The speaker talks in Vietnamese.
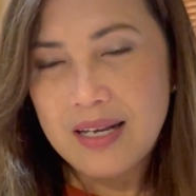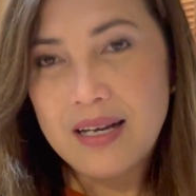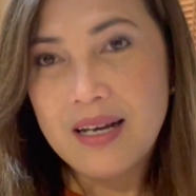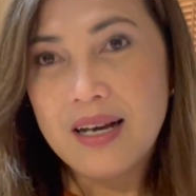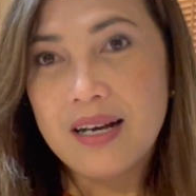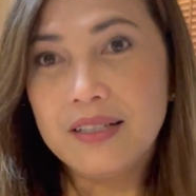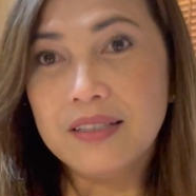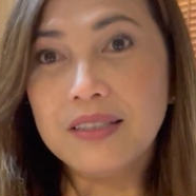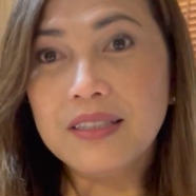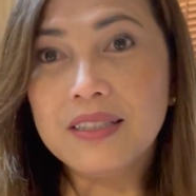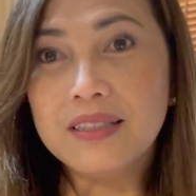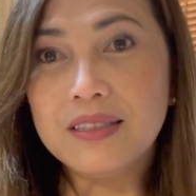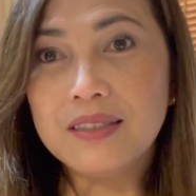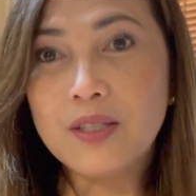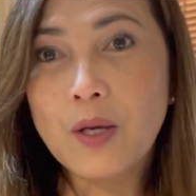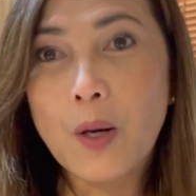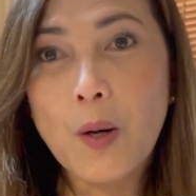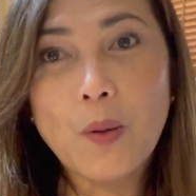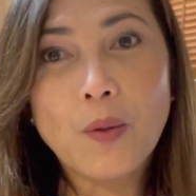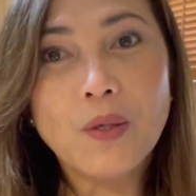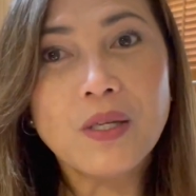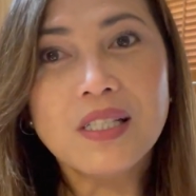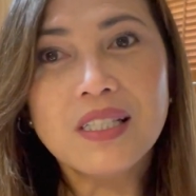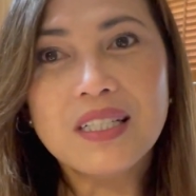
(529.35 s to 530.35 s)
ở
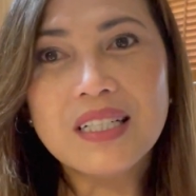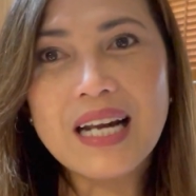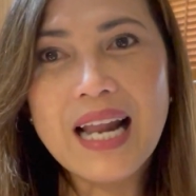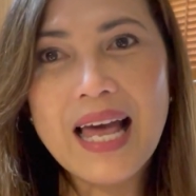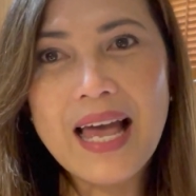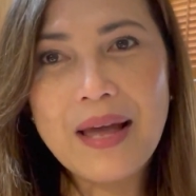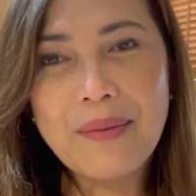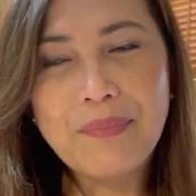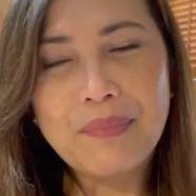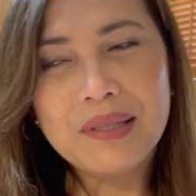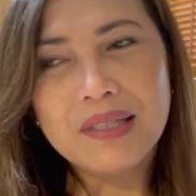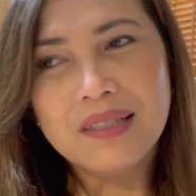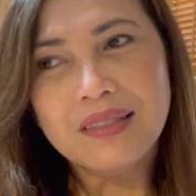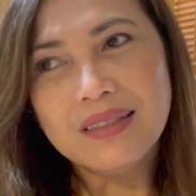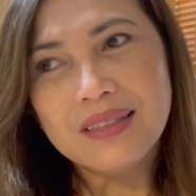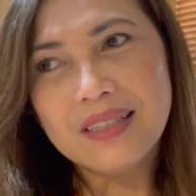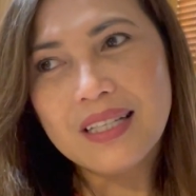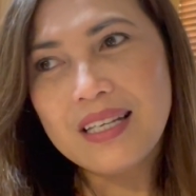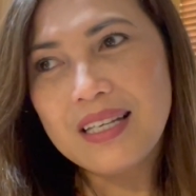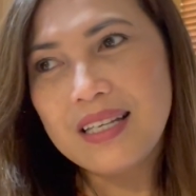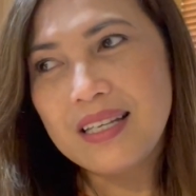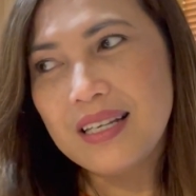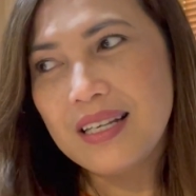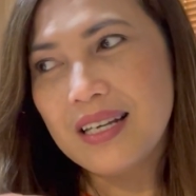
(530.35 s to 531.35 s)
chỗ Hương làm á,
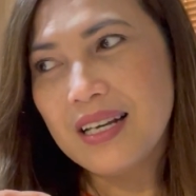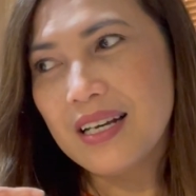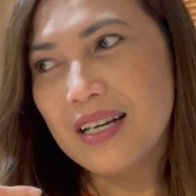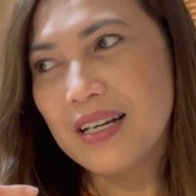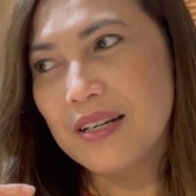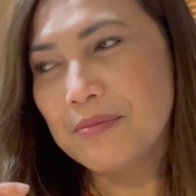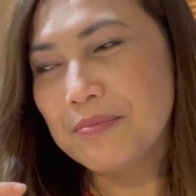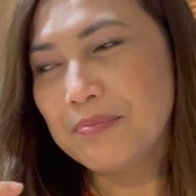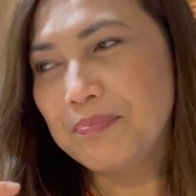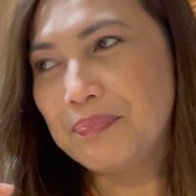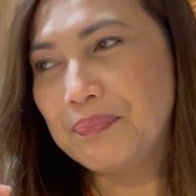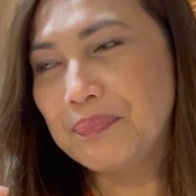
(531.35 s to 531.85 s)
thì à,